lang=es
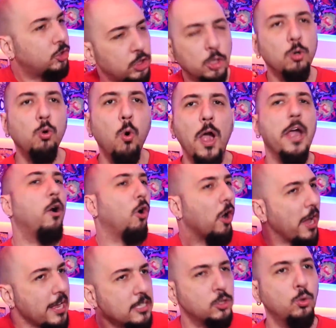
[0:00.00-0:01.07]
si un juego
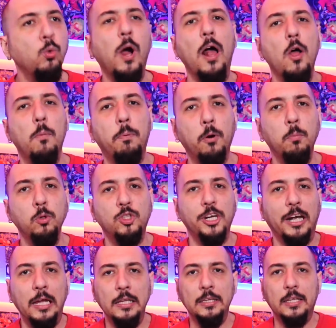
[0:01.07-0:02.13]
es jugado por mucha
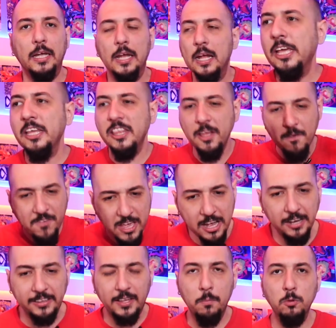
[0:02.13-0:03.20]
gente y
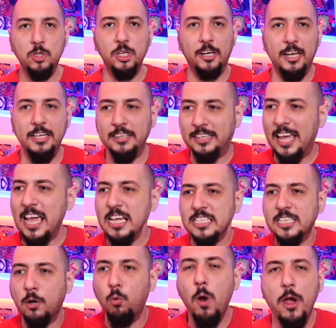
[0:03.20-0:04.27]
divierte a mucha gente,
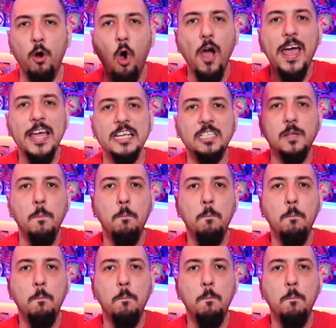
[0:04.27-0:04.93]
ese juego es